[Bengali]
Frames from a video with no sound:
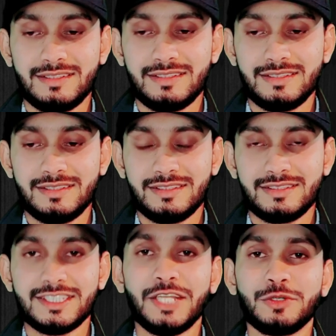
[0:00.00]
পানি
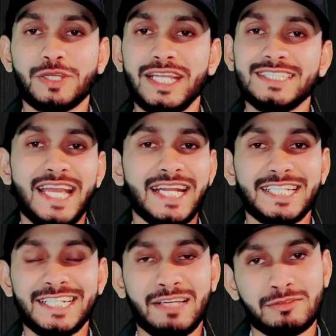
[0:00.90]
যাই হোক এই
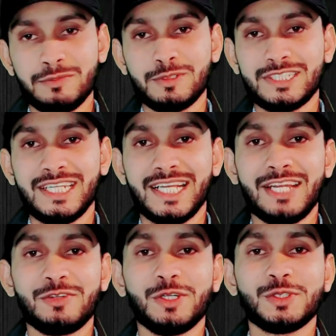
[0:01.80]
জায়গাটার নাম আমি বলছি না
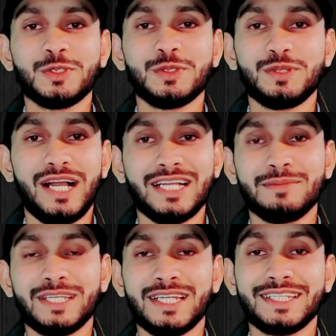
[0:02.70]
কারণ হয়তো
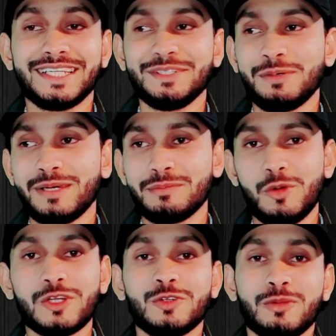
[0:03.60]
আগামীকালকে কেউ আবার
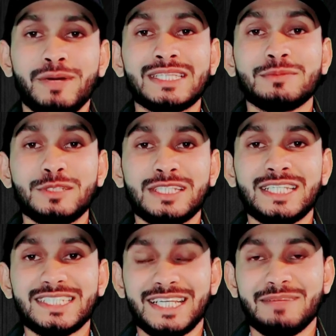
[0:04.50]
মগ টক বালতি বুলতি
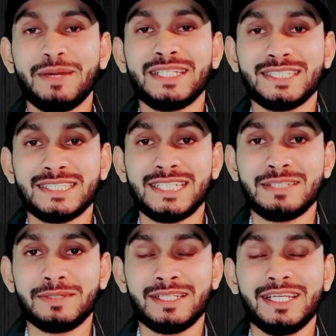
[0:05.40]
নিয়ে সেখানে পানি আনতে
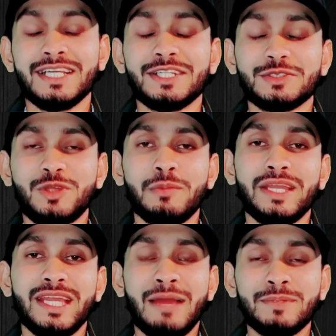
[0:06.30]
যাইতে পারে তবে
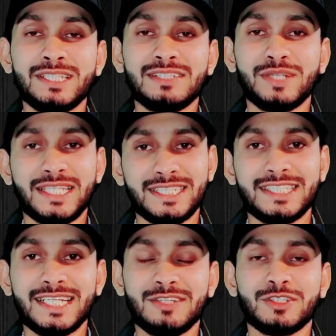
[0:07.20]
আপনাদের
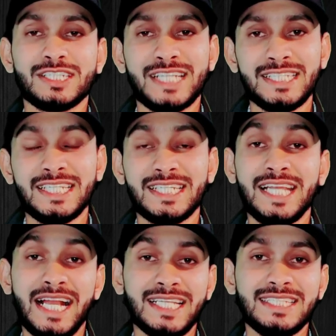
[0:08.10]
জ্ঞাতার্থে একটা কথা জানিয়ে
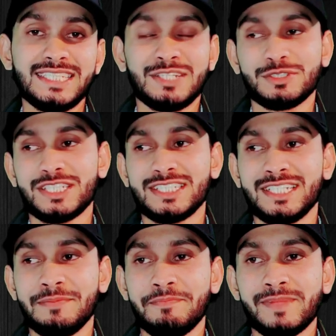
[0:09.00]
রাখি আগেই সেটা হচ্ছে যে